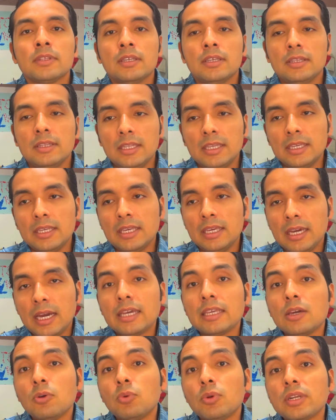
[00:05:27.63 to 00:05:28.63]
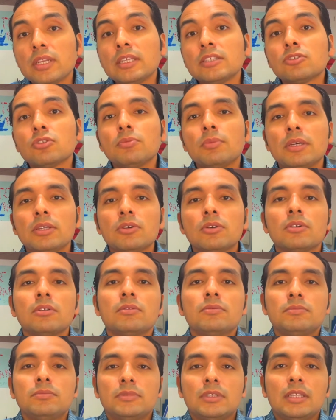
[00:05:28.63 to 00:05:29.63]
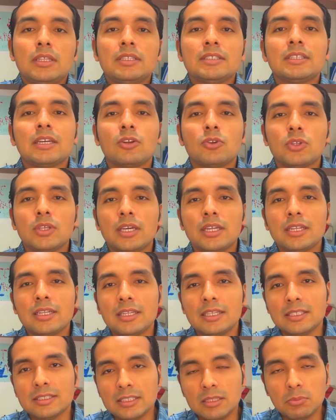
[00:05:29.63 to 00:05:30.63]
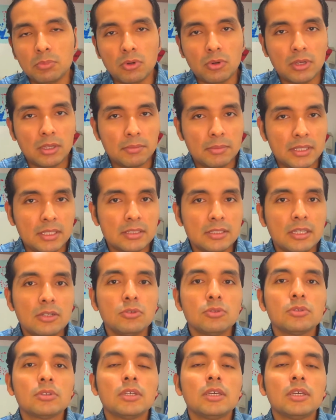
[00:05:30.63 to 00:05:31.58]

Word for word: de que haya un riesgo mayor de desarrollar este problema de salud.